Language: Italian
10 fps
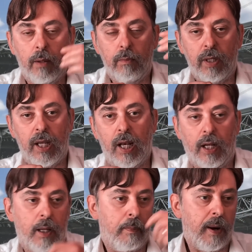Milan
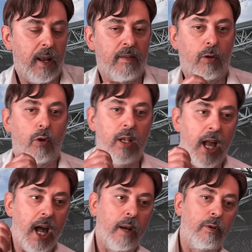che parlava con gli
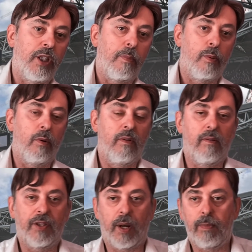arbitri,
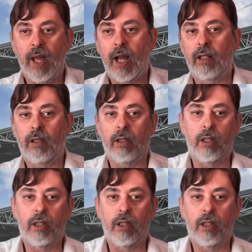promuoveva trapianti,